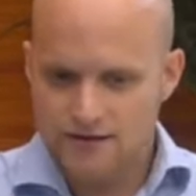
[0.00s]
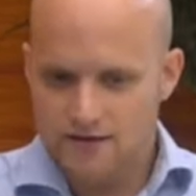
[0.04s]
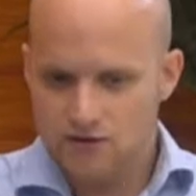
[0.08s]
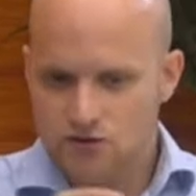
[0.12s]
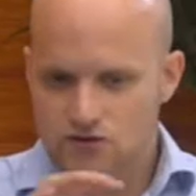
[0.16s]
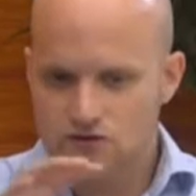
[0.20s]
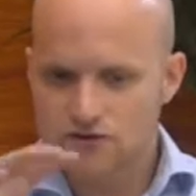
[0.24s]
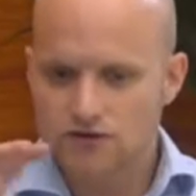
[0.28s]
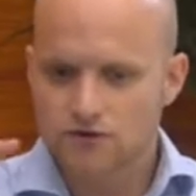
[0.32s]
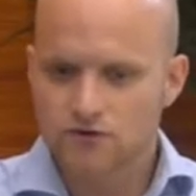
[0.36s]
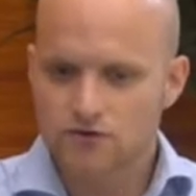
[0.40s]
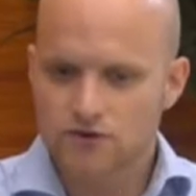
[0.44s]
en
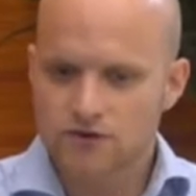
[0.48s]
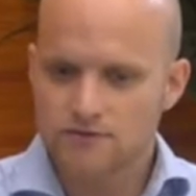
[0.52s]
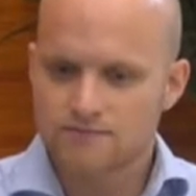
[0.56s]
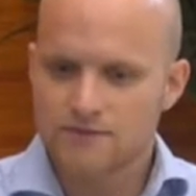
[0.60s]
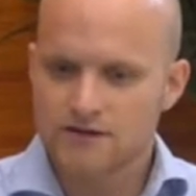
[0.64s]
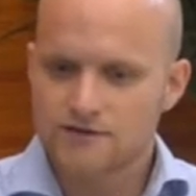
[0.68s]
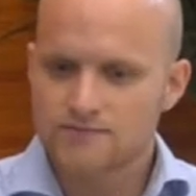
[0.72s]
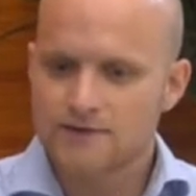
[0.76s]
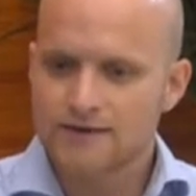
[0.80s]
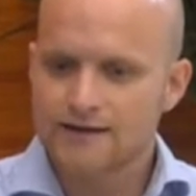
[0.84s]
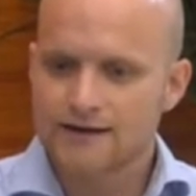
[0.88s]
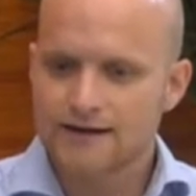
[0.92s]
los sectores
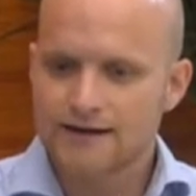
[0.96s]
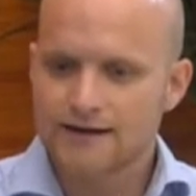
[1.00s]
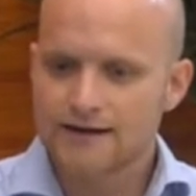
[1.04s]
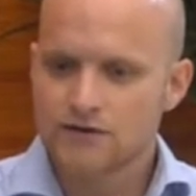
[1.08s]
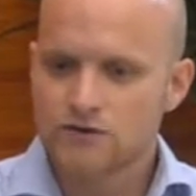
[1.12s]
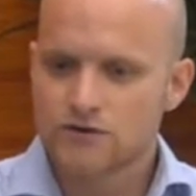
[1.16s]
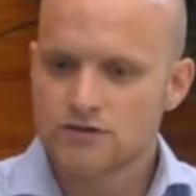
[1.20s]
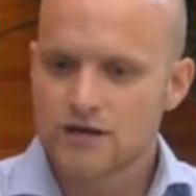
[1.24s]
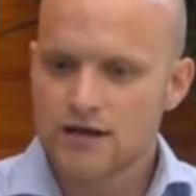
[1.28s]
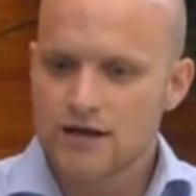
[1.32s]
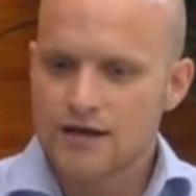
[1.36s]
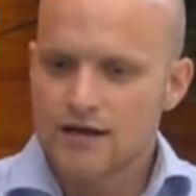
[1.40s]
más
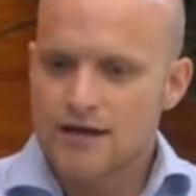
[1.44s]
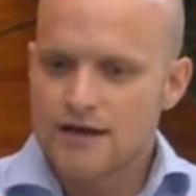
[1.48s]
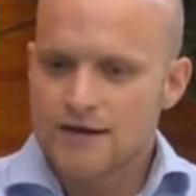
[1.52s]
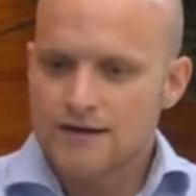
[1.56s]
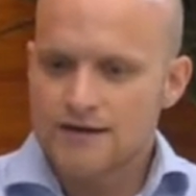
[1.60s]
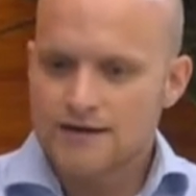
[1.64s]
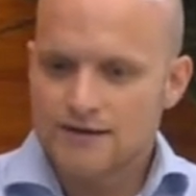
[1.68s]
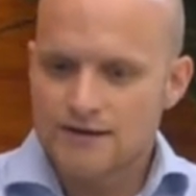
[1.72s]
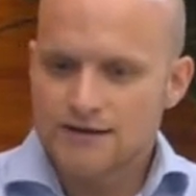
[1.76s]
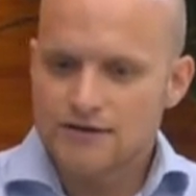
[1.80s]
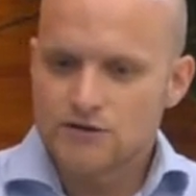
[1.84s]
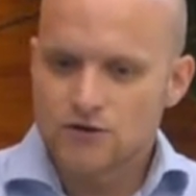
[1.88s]
veteranos,
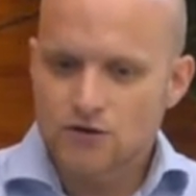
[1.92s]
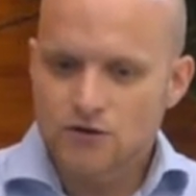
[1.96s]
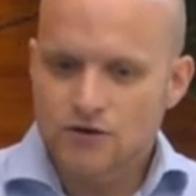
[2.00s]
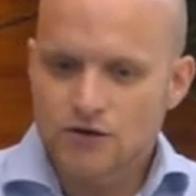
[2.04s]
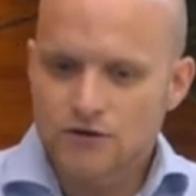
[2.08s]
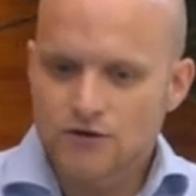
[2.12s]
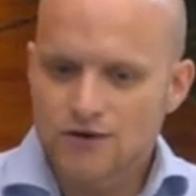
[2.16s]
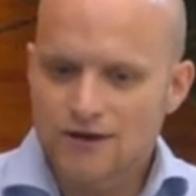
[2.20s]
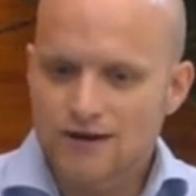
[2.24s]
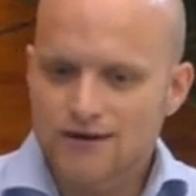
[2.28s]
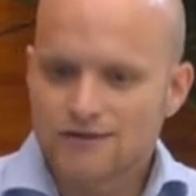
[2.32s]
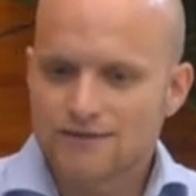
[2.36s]
y yo
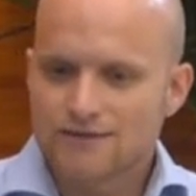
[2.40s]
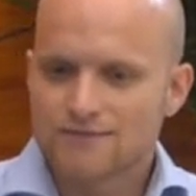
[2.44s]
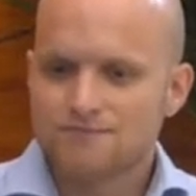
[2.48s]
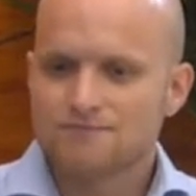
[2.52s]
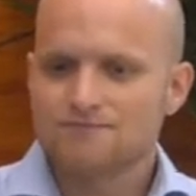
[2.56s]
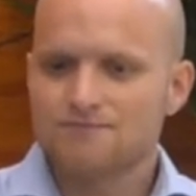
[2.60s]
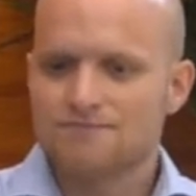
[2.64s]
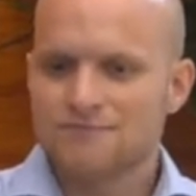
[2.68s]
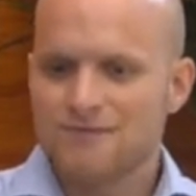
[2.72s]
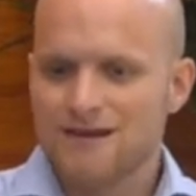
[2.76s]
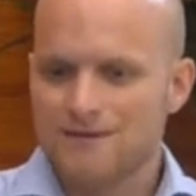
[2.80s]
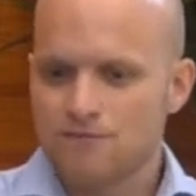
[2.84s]
creo que
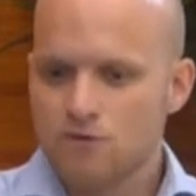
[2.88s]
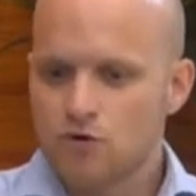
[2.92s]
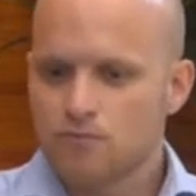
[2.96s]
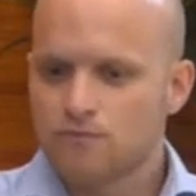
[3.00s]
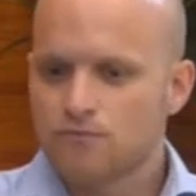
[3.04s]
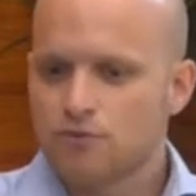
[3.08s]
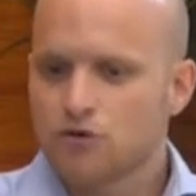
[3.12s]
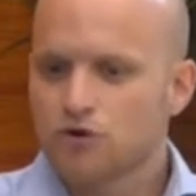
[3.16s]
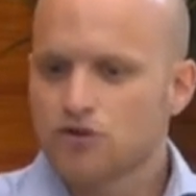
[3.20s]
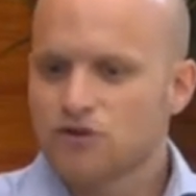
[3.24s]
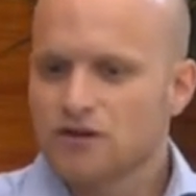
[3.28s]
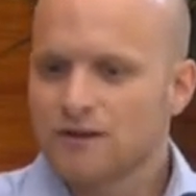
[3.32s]
Demium,
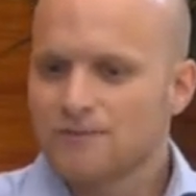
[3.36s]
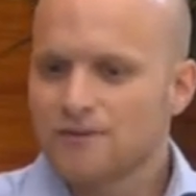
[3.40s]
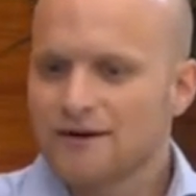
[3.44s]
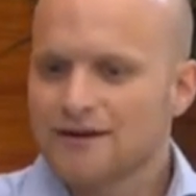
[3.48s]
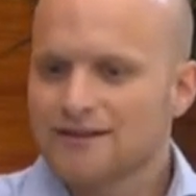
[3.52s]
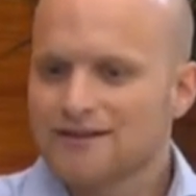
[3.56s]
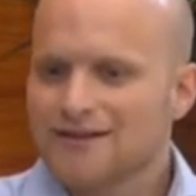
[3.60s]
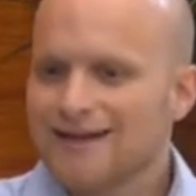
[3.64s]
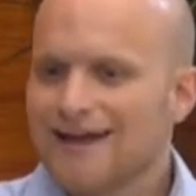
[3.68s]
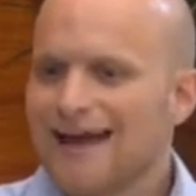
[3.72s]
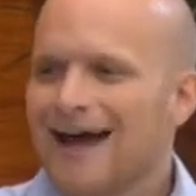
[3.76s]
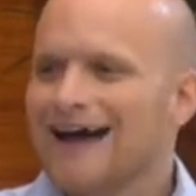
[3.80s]
por otra
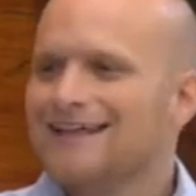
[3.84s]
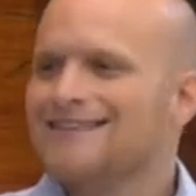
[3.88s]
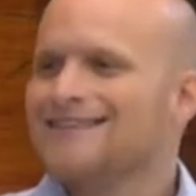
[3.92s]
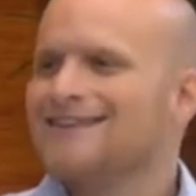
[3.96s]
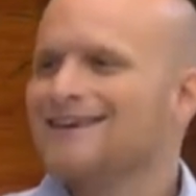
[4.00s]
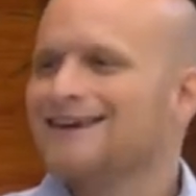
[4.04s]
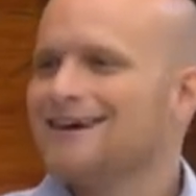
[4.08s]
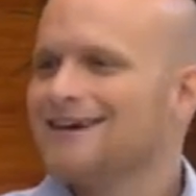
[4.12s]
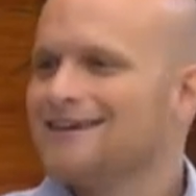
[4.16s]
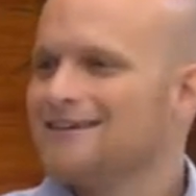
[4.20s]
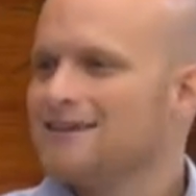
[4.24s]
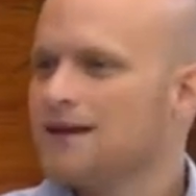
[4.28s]
parte,
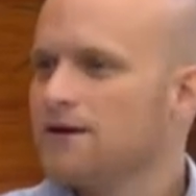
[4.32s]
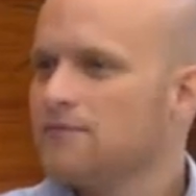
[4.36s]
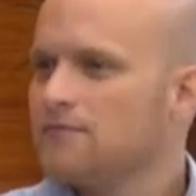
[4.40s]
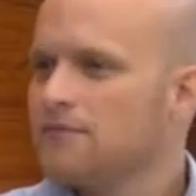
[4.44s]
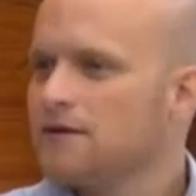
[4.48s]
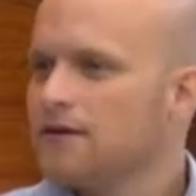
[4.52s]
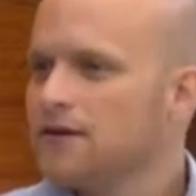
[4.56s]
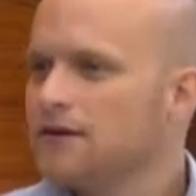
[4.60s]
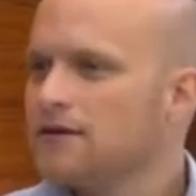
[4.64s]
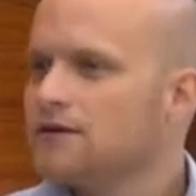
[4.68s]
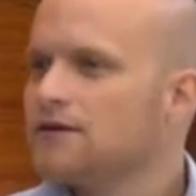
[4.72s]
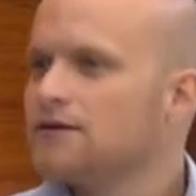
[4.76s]
atrae
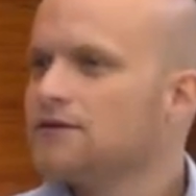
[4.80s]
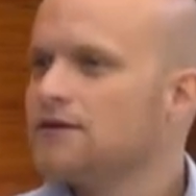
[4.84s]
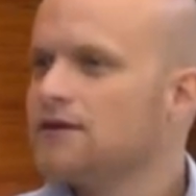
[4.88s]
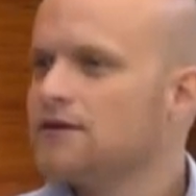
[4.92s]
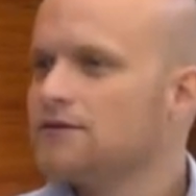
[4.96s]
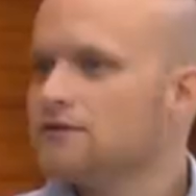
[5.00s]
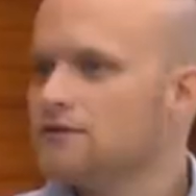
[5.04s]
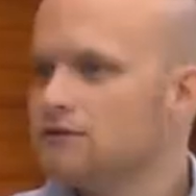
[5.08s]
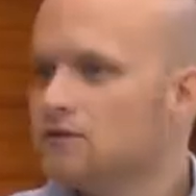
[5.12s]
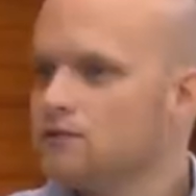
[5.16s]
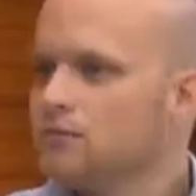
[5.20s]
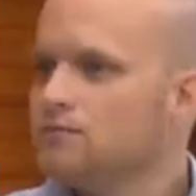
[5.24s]
también
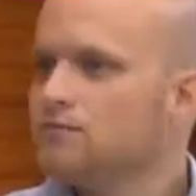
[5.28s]
dentro de